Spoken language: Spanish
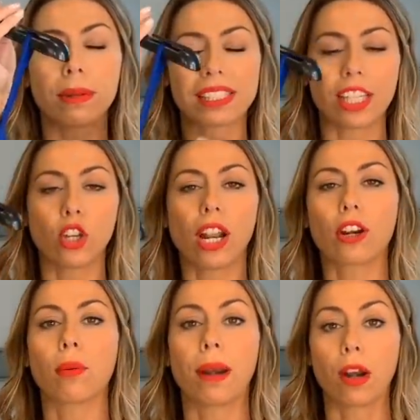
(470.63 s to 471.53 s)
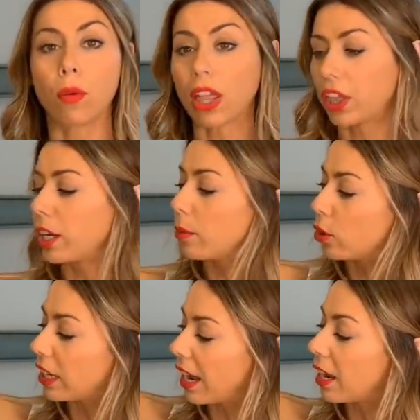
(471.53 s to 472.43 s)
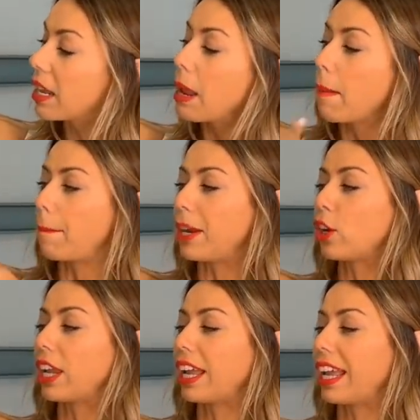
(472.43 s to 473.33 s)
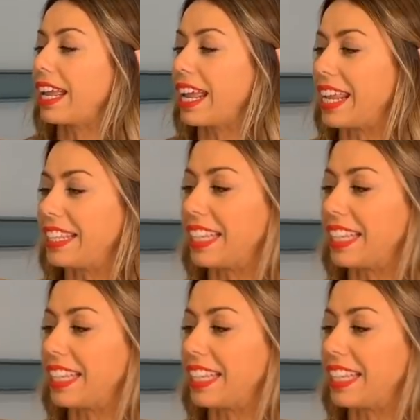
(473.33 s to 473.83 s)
un vestido largo para alguna ceremonia, pero que eh,